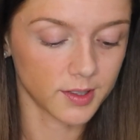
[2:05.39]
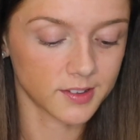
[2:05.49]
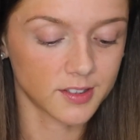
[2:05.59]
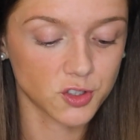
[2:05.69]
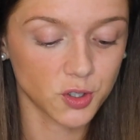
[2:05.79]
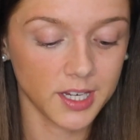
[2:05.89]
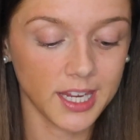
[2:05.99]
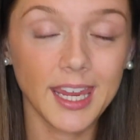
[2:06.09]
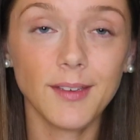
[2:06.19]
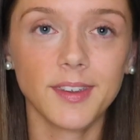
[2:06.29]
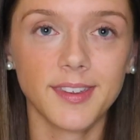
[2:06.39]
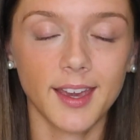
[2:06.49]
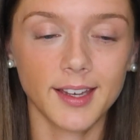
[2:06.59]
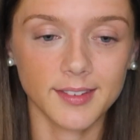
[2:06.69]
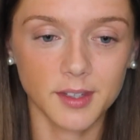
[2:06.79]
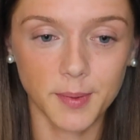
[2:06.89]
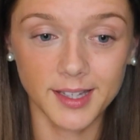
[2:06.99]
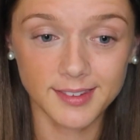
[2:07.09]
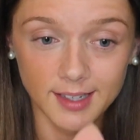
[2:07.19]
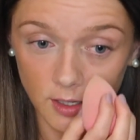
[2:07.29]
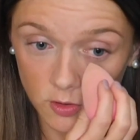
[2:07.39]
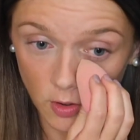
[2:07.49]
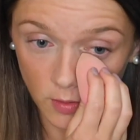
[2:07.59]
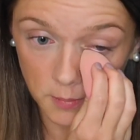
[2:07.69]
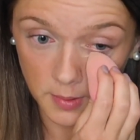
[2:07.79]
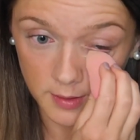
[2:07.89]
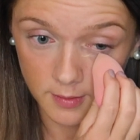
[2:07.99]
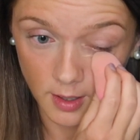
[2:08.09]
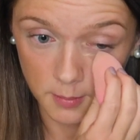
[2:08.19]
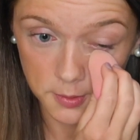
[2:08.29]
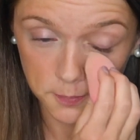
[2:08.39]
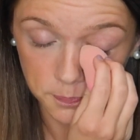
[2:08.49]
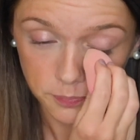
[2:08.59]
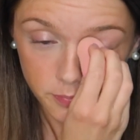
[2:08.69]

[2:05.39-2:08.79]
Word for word: Das ist ja schon ewig her, dass ich meinen Style and Talk gemacht habe.